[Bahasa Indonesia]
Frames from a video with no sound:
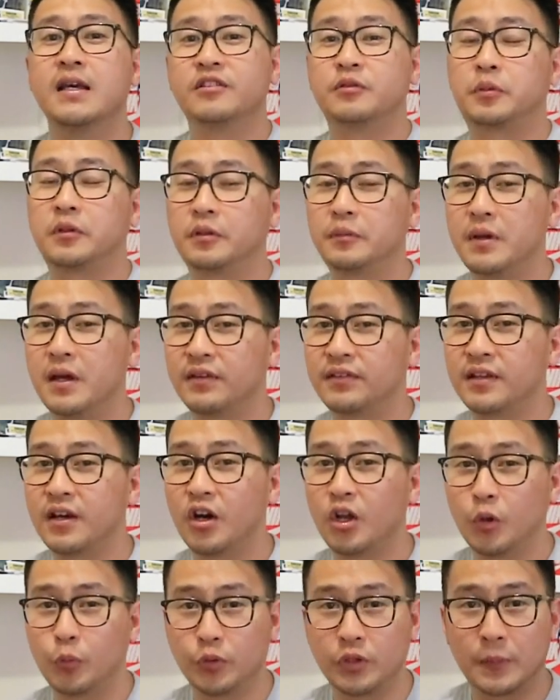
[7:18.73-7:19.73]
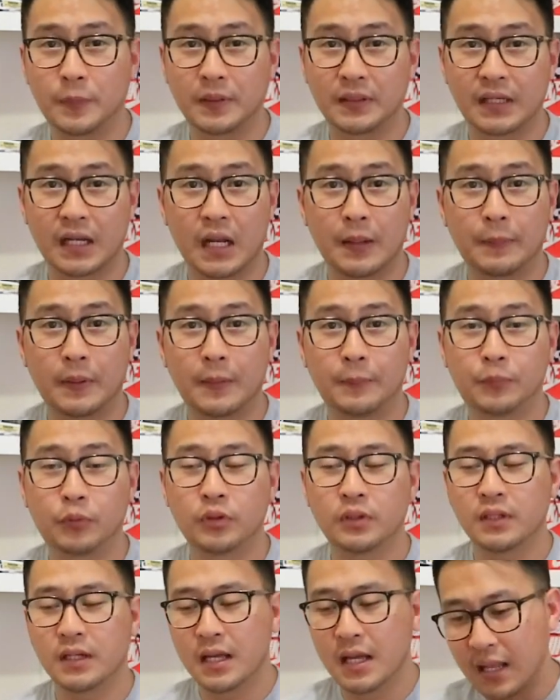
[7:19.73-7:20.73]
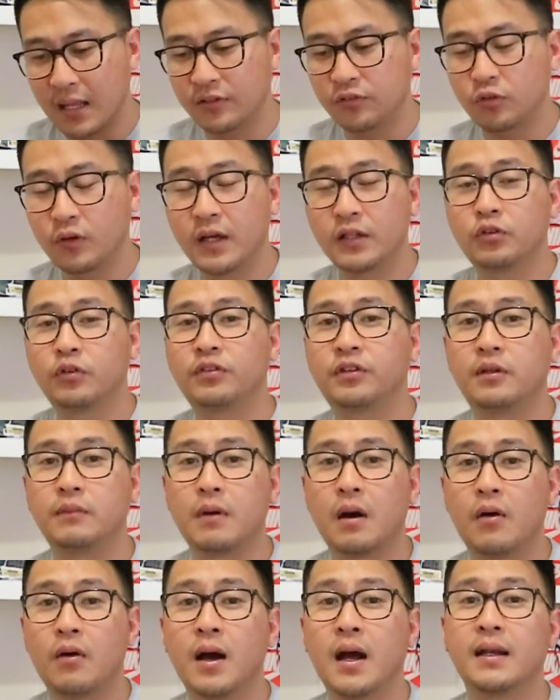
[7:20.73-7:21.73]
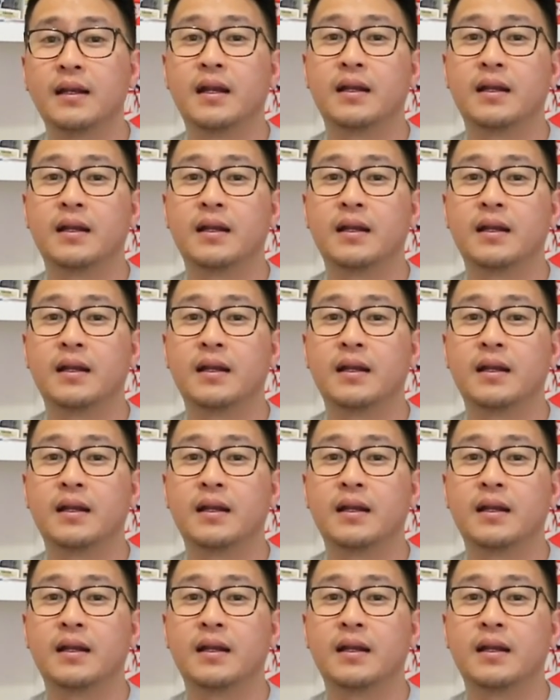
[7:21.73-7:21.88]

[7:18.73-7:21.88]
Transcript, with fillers: Seperti biasa, kalau punya pertanyaan apapun, langsung aja terus di bawah.